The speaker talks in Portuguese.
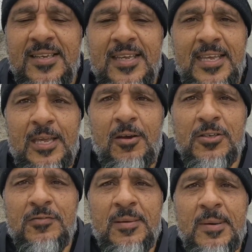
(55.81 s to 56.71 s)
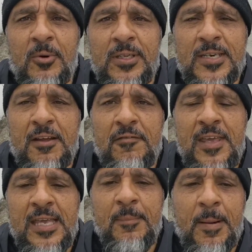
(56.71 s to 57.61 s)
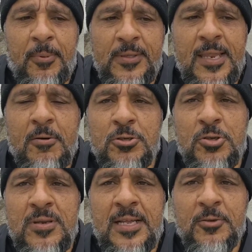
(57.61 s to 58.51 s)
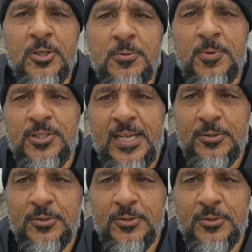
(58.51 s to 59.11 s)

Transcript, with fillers: Eu resolvi abrir mão da Trafic para poder dar continuidade aos outros projetos,